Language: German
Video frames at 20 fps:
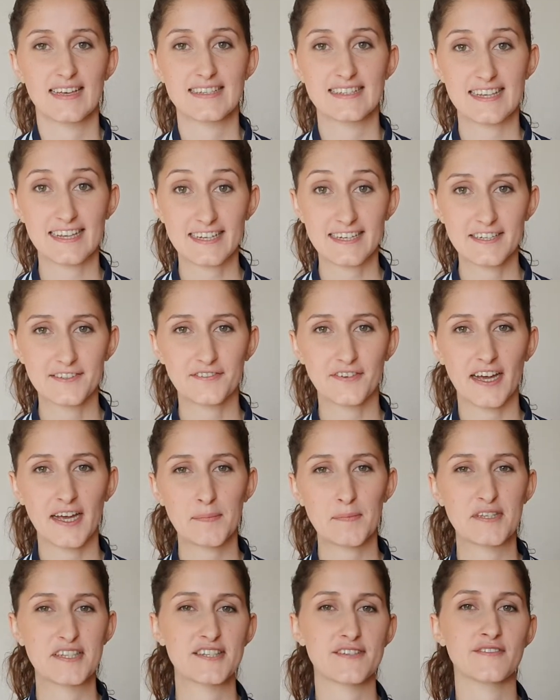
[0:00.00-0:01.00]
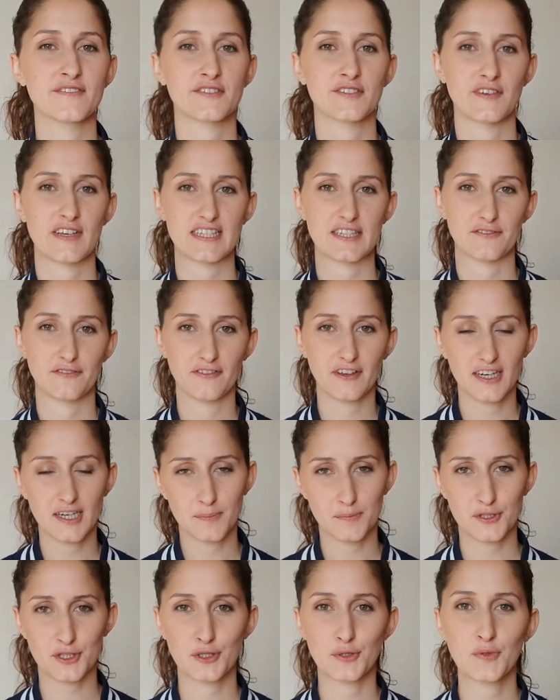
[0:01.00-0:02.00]
Signify bzw.
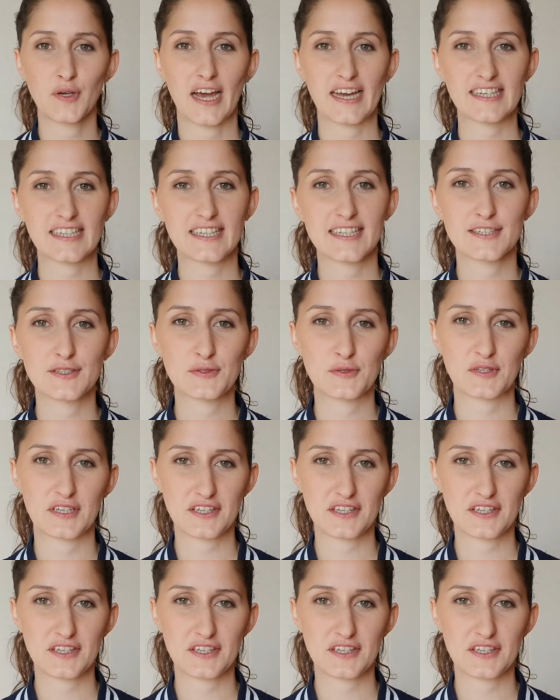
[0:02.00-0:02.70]
Philips Hue hat hier zur